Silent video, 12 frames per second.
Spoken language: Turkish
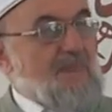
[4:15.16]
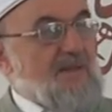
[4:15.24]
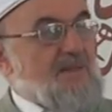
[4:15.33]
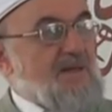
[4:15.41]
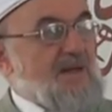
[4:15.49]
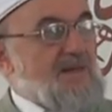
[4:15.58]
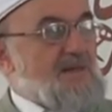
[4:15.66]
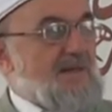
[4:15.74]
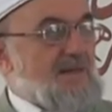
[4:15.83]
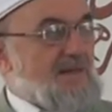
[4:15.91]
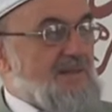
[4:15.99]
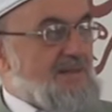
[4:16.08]
Salih
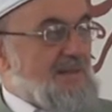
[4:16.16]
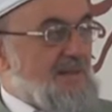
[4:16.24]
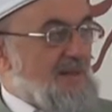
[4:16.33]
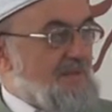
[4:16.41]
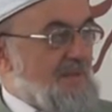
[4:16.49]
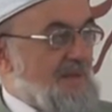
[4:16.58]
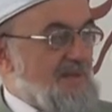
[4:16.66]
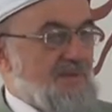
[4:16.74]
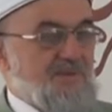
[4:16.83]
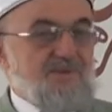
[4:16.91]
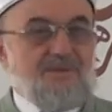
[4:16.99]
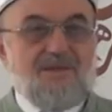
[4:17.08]
aleyhisselama,
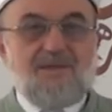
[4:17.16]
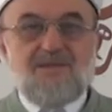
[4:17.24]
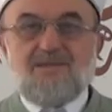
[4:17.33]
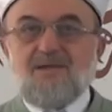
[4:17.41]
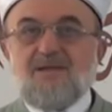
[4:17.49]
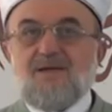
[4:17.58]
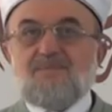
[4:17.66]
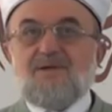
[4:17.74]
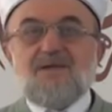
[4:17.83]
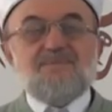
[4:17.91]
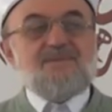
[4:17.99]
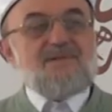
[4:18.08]
Hud
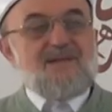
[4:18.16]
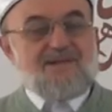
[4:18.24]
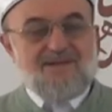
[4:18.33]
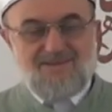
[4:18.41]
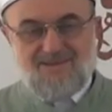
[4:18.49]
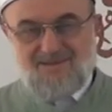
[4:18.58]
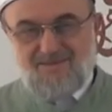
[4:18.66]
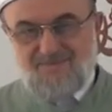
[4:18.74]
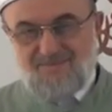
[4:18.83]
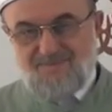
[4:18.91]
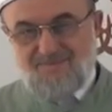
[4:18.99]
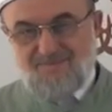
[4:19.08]
aleyhisselama hepsine inanırız.
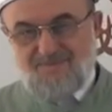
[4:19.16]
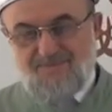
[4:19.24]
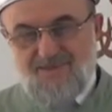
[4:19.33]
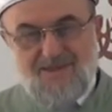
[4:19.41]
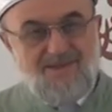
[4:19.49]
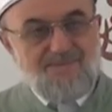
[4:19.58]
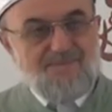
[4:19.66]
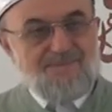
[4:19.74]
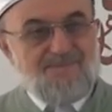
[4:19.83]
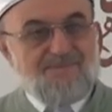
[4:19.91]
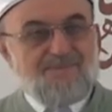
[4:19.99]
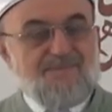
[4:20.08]
Değil mi?
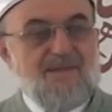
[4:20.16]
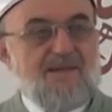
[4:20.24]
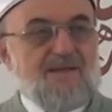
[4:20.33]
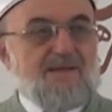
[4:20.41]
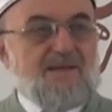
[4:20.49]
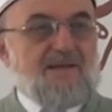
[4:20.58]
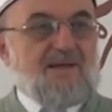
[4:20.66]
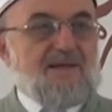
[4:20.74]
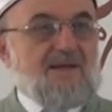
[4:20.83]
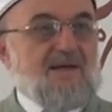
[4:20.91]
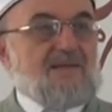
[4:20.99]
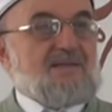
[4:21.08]

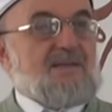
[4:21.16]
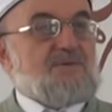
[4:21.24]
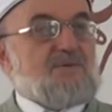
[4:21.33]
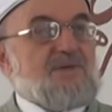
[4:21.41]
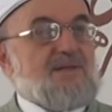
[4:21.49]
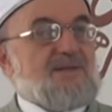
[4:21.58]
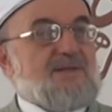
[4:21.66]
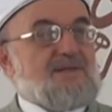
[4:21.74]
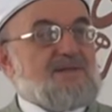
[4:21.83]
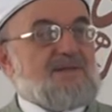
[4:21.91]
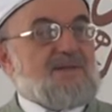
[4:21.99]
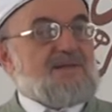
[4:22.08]
Hatta Kur'an'da
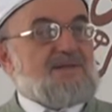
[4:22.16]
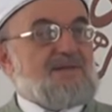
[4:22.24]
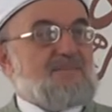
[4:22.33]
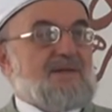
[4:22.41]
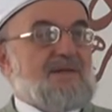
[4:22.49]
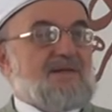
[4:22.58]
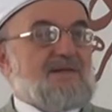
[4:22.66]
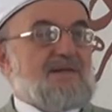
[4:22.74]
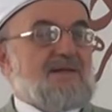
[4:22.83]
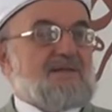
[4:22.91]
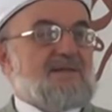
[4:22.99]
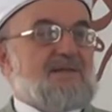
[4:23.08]
zikredilmeyen
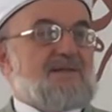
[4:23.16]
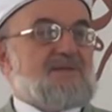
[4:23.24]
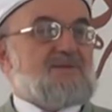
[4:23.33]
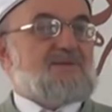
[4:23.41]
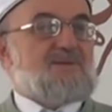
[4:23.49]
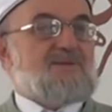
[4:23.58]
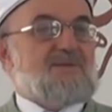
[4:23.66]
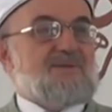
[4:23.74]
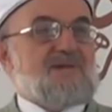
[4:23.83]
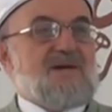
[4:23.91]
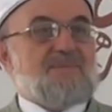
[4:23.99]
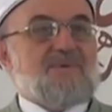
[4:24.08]
Allah
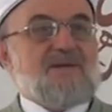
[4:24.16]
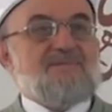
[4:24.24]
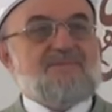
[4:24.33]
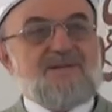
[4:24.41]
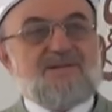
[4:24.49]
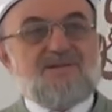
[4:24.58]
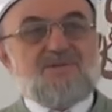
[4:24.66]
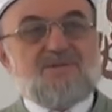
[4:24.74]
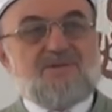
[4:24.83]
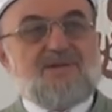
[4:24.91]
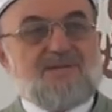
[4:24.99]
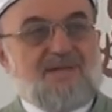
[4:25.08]
Resulü'nün haber verdiği
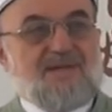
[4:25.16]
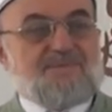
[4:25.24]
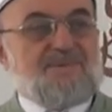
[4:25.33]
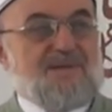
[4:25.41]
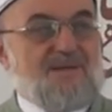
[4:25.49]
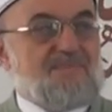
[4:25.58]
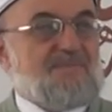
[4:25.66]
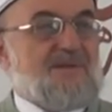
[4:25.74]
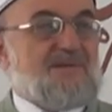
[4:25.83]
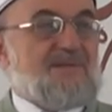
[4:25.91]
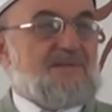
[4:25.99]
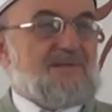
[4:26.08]
şu kadar
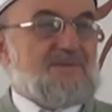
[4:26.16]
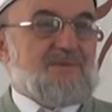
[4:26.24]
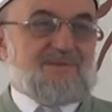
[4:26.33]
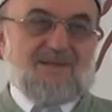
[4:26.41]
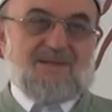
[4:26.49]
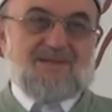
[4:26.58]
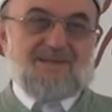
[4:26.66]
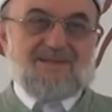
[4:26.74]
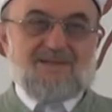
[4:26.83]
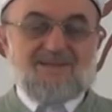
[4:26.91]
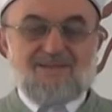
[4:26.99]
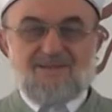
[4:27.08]
peygamber dediği onlara da
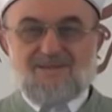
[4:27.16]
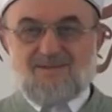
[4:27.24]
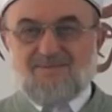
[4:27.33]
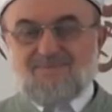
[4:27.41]
inanırız.